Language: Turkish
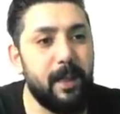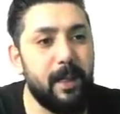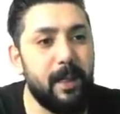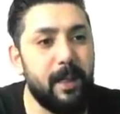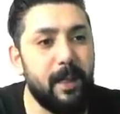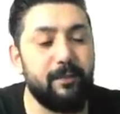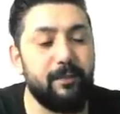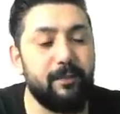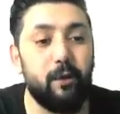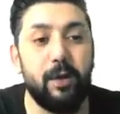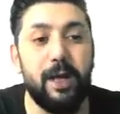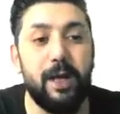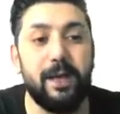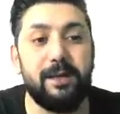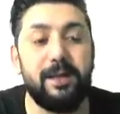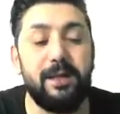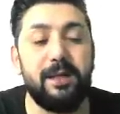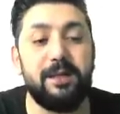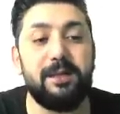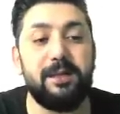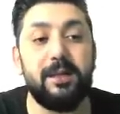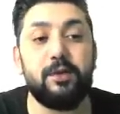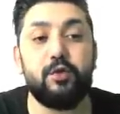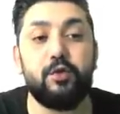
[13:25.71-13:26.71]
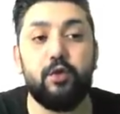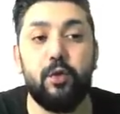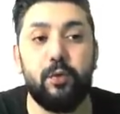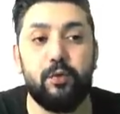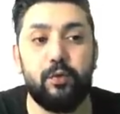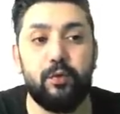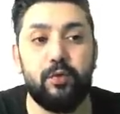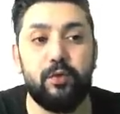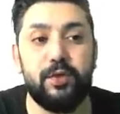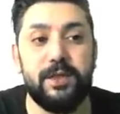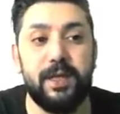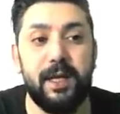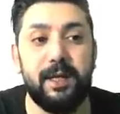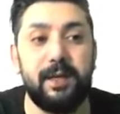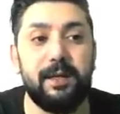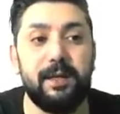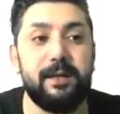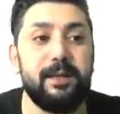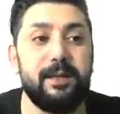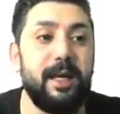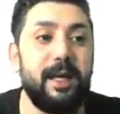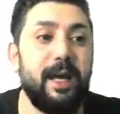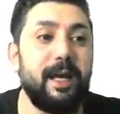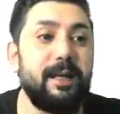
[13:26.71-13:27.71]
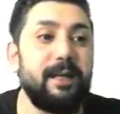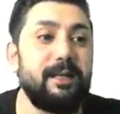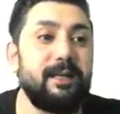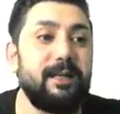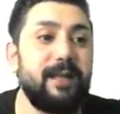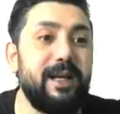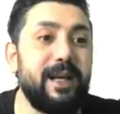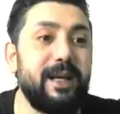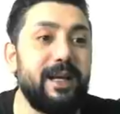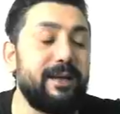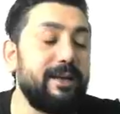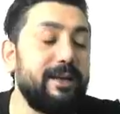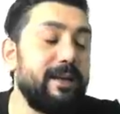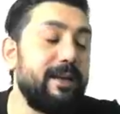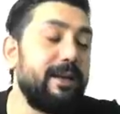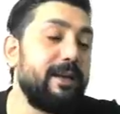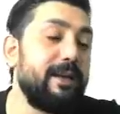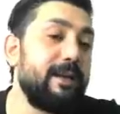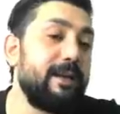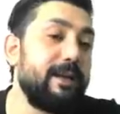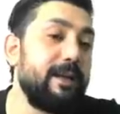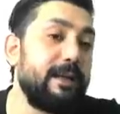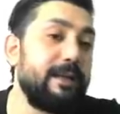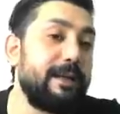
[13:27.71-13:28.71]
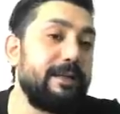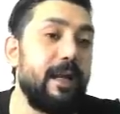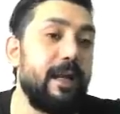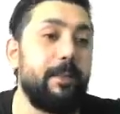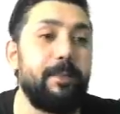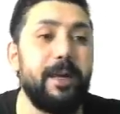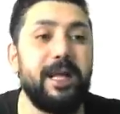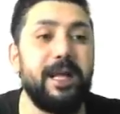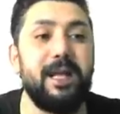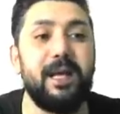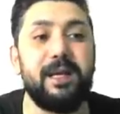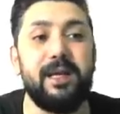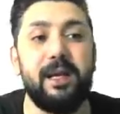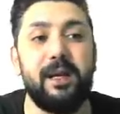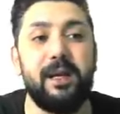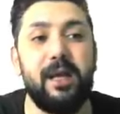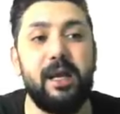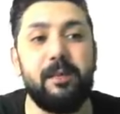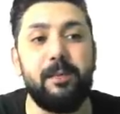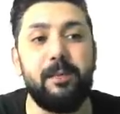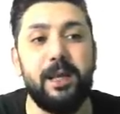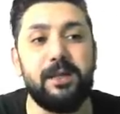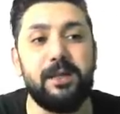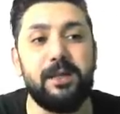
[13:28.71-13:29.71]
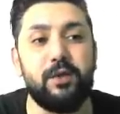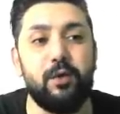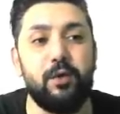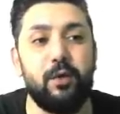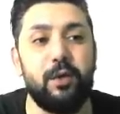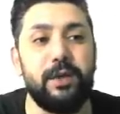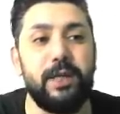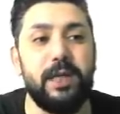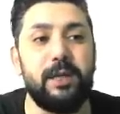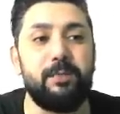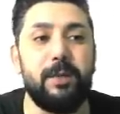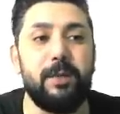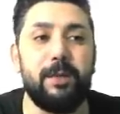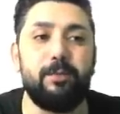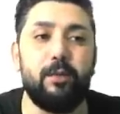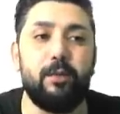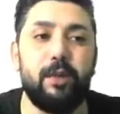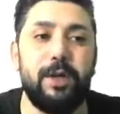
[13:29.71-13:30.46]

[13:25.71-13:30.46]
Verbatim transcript: Yani volatilite çok yüksek yani direkt e, tepelerden almanızı önermem.